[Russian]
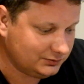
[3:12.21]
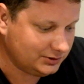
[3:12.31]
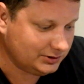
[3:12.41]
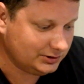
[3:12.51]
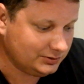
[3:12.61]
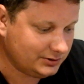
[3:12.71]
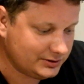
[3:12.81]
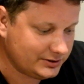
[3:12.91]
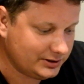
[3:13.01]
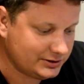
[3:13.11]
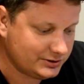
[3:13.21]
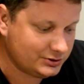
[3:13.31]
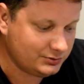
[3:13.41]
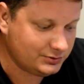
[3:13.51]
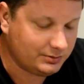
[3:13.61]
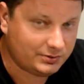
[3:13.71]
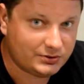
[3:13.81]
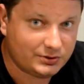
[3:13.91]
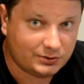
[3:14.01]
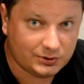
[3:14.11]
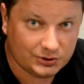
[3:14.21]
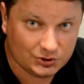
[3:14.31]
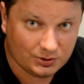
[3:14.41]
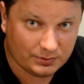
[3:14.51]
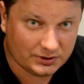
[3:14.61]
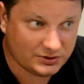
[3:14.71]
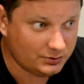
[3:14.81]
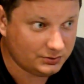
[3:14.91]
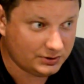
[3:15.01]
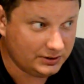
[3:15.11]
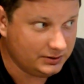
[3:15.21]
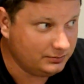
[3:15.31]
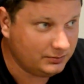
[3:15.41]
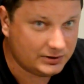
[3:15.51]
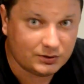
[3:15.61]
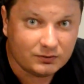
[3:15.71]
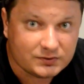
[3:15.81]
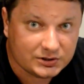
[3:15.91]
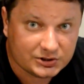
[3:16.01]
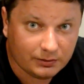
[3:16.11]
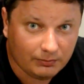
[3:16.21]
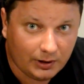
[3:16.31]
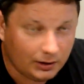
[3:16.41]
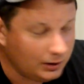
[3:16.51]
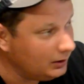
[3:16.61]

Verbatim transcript: А иной раз кажется, что у тебя просто руки из жопы растут или мозгов слишком мало.